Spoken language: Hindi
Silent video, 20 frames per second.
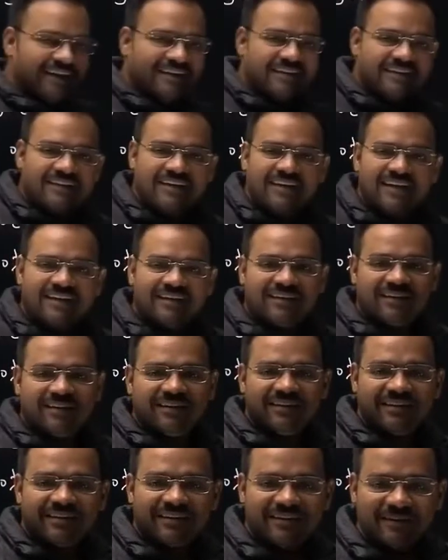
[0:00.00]
कि एक
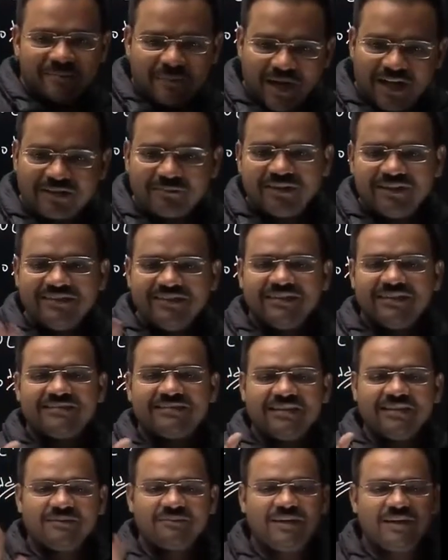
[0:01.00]
महात्मा जी थे
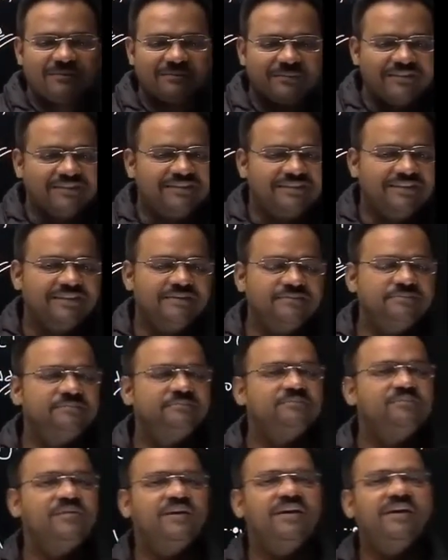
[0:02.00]
संत महात्मा जी थे
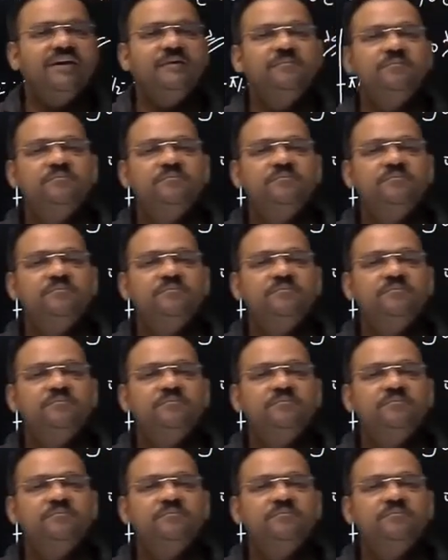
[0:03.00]
ठीक है